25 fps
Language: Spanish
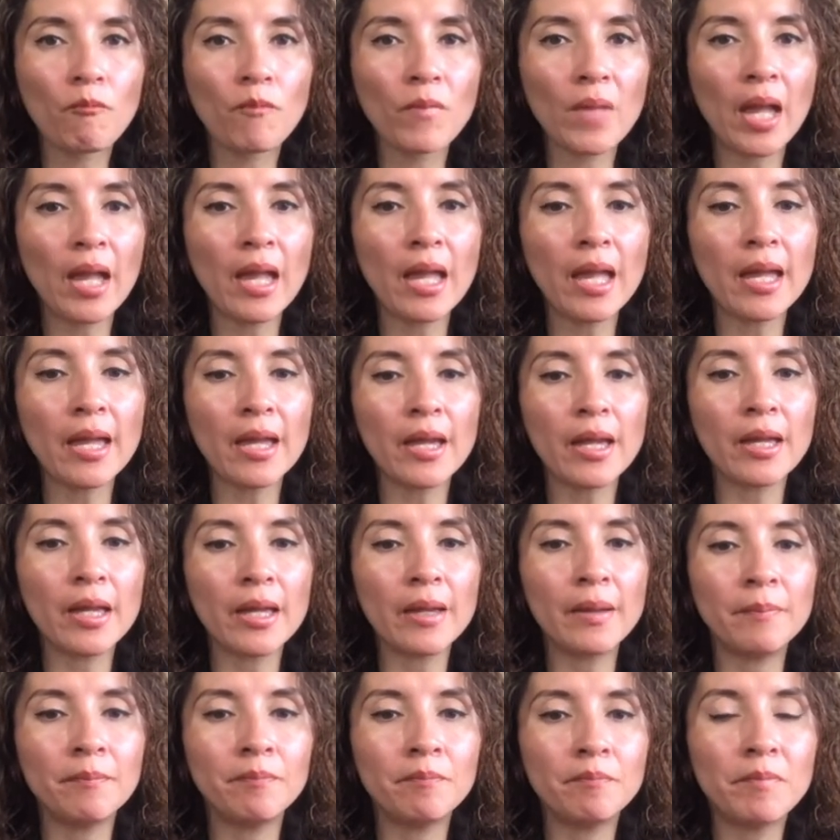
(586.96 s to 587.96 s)

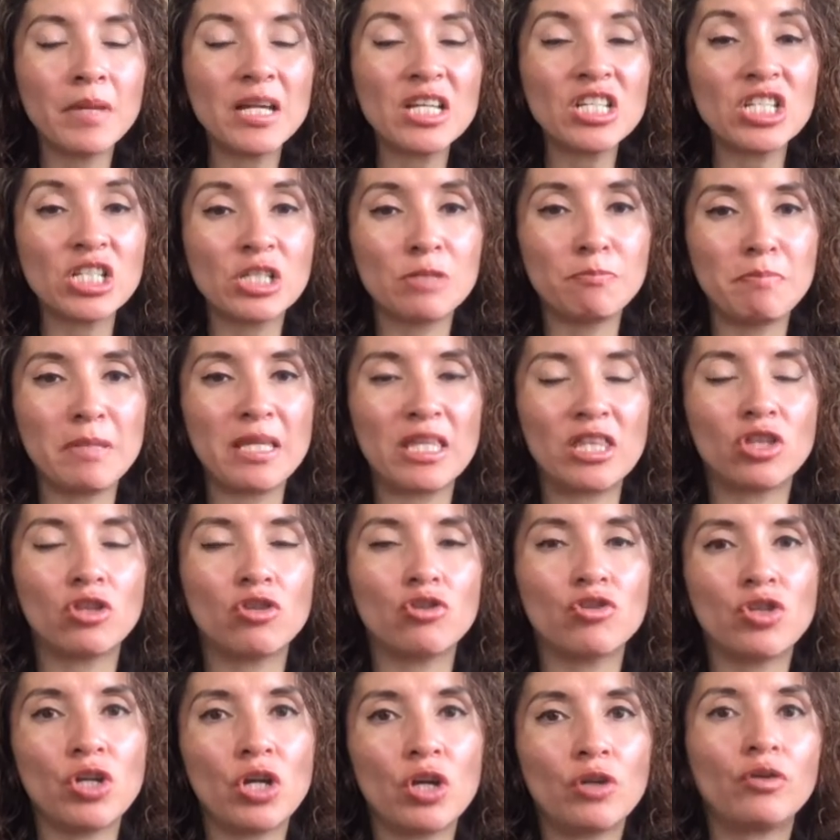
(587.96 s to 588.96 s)
Em, PageSpeed,
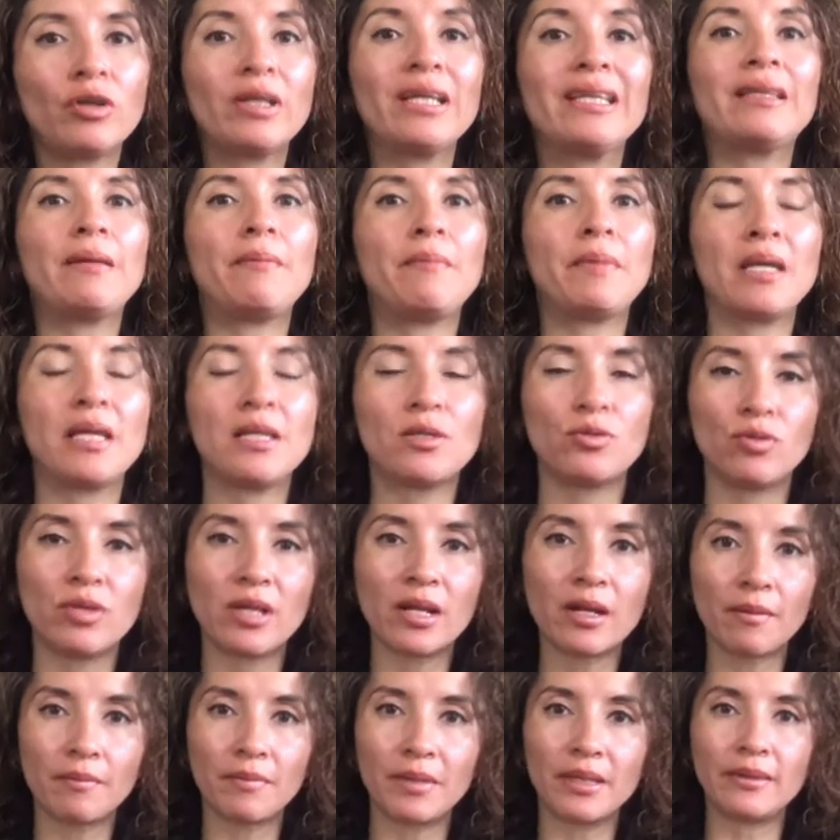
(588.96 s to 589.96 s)
¿no es cierto? Que también es
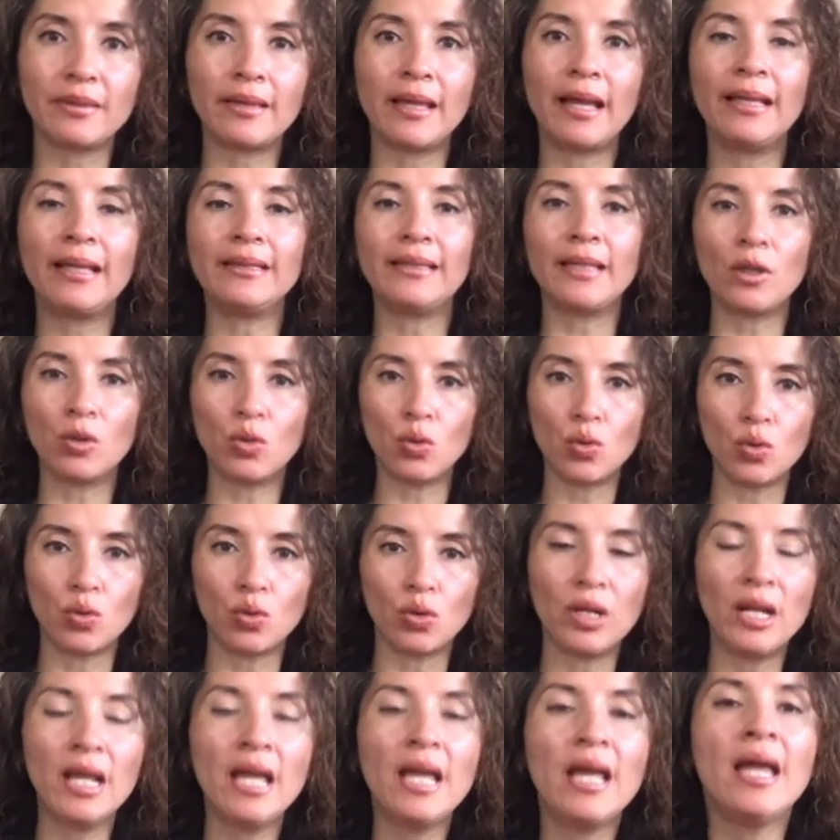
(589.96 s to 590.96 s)
una herramienta de
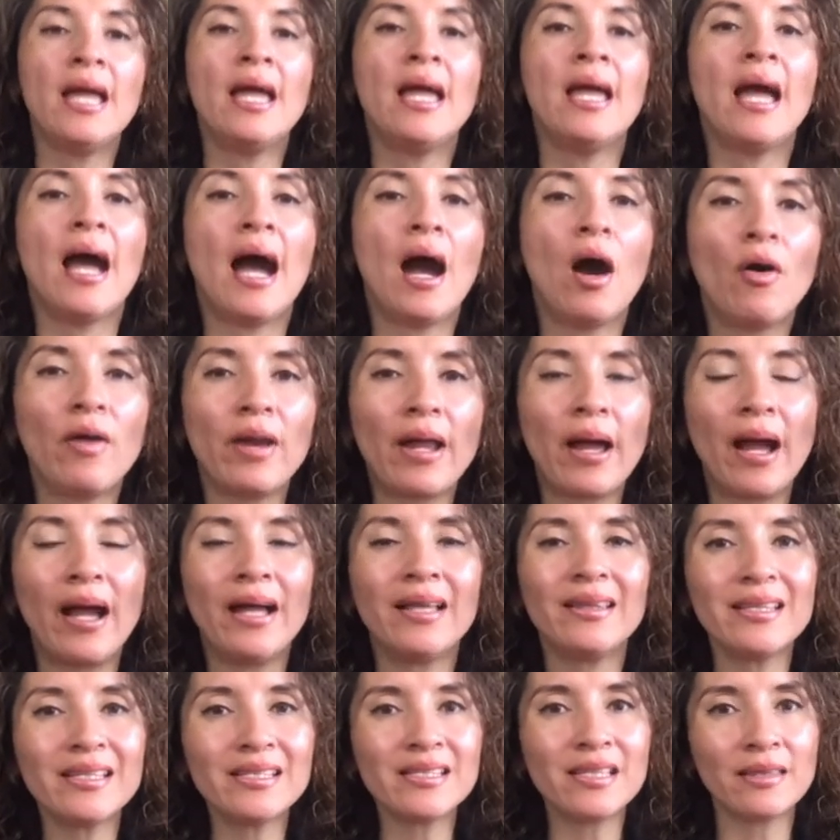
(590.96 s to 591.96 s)
Google. Ahora,
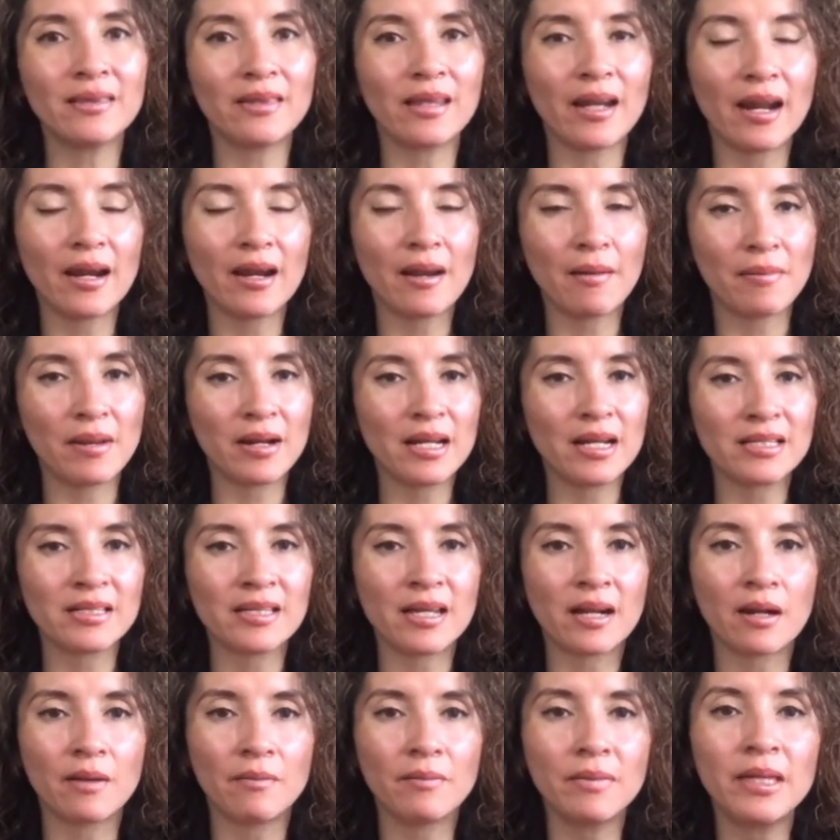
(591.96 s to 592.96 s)
antes de entrar a ver
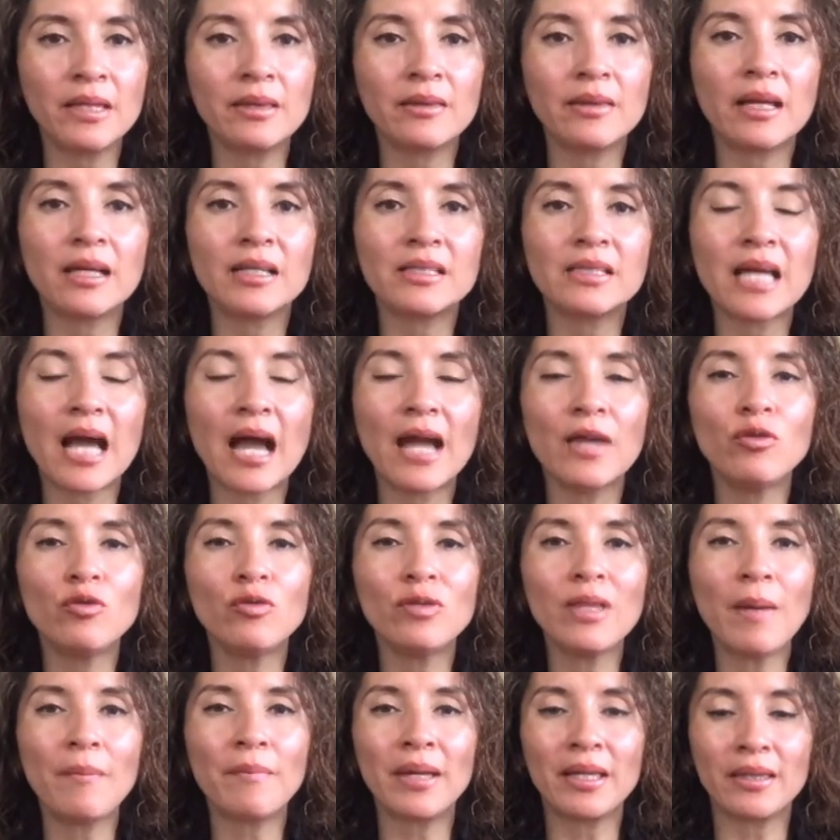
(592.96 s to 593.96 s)
las herramientas, hay
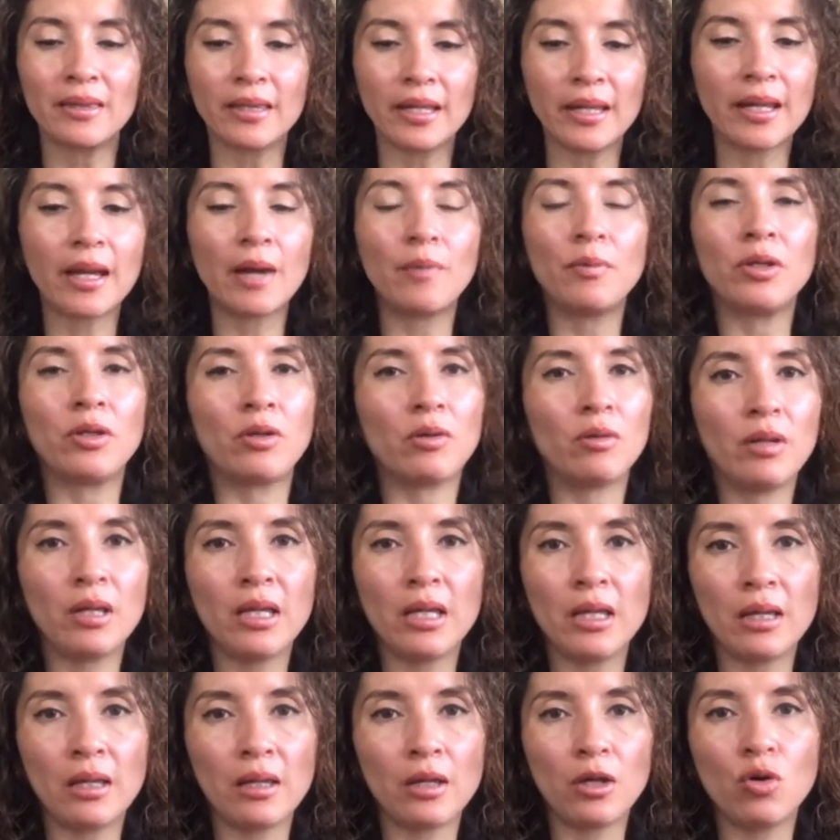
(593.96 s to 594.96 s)
una métrica, bueno,
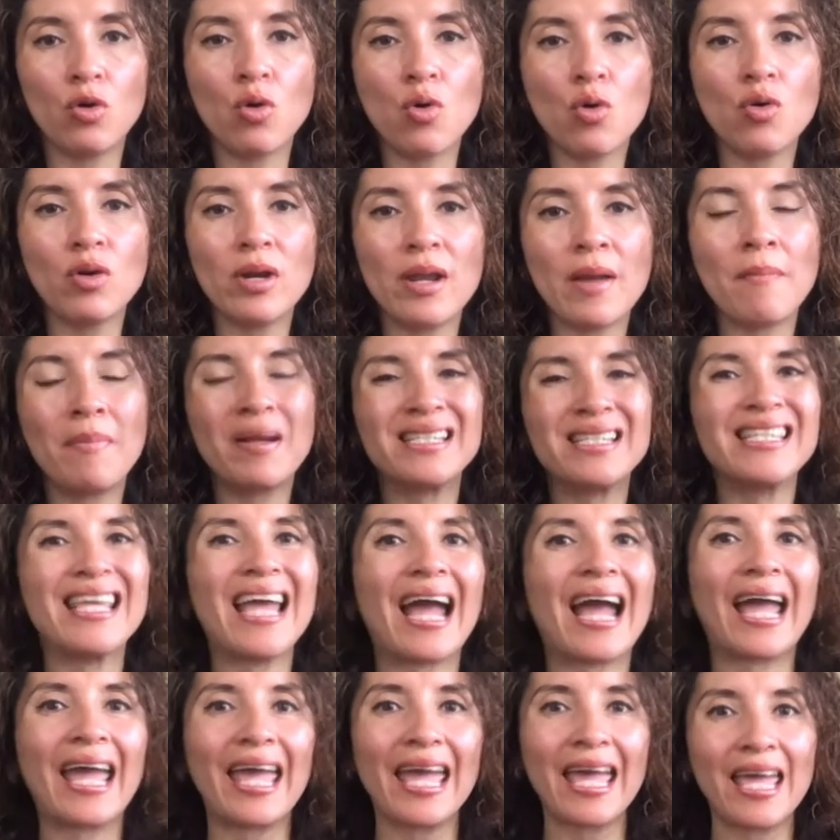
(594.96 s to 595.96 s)
y, Google en base
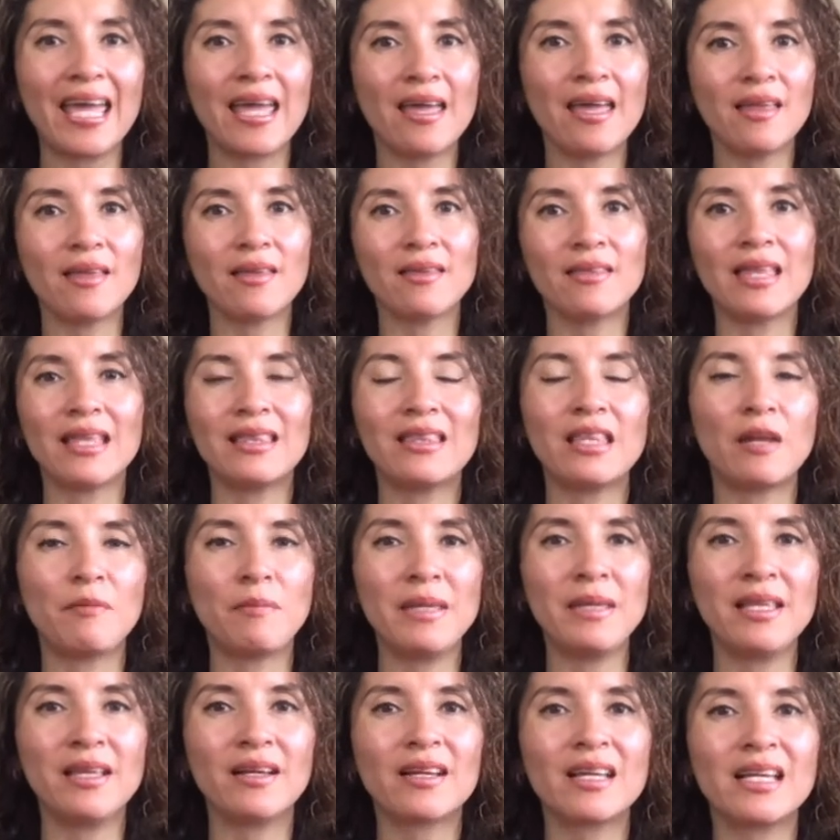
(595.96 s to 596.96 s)
a qué
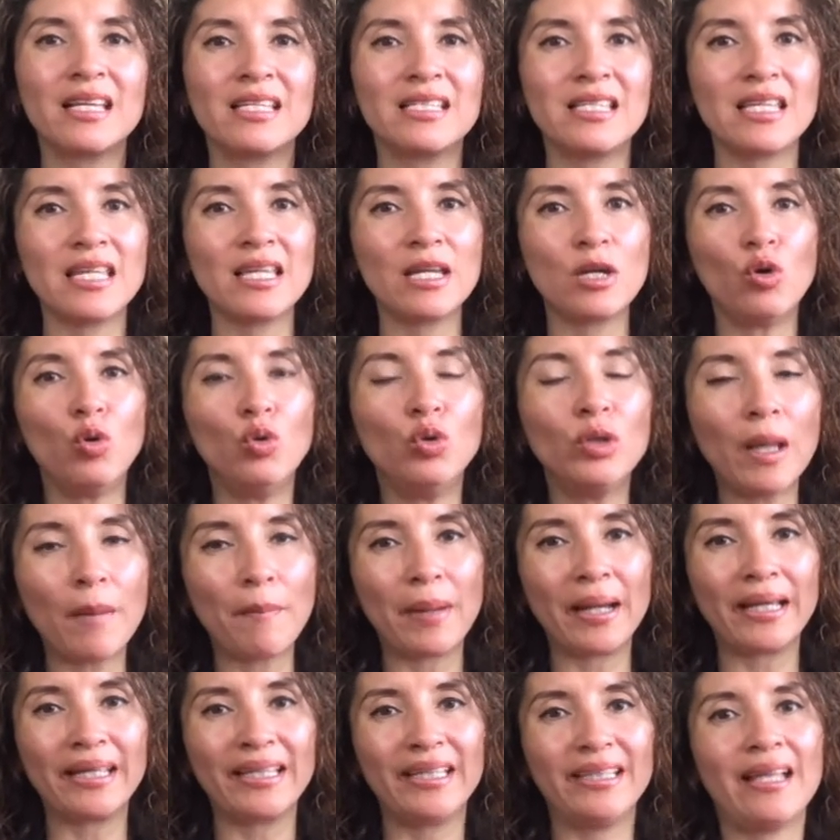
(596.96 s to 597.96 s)
determina que si
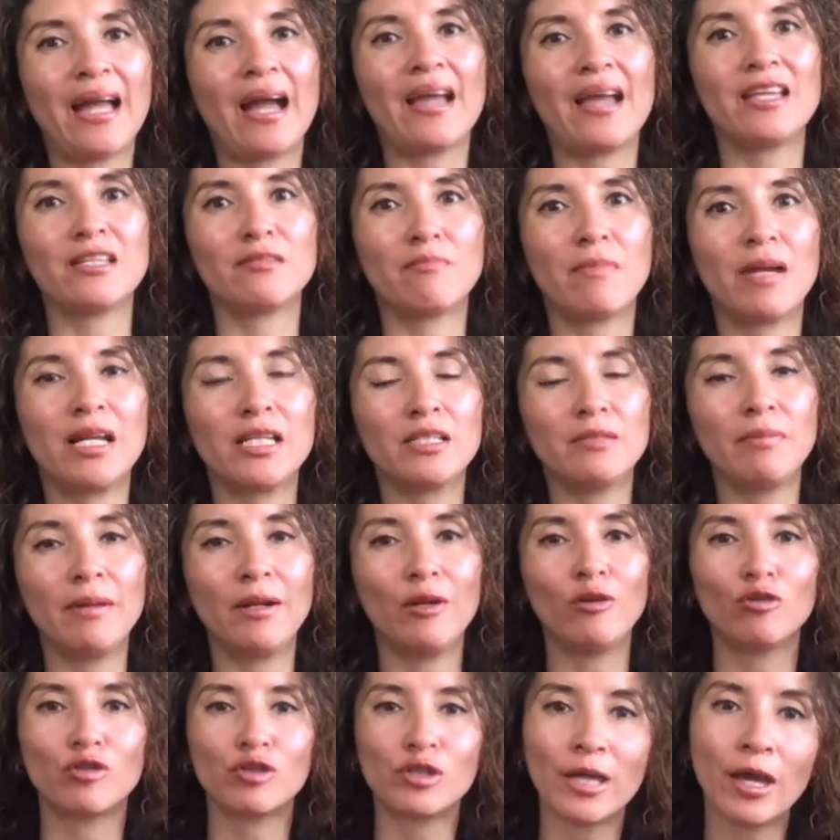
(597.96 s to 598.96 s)
una página es más
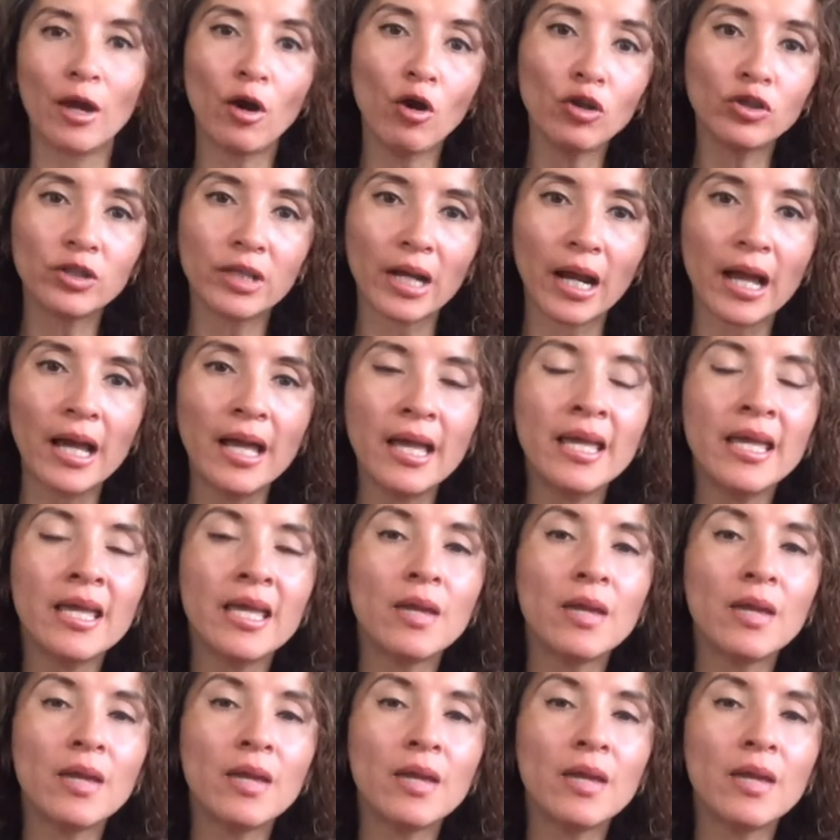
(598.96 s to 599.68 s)
veloz que otra.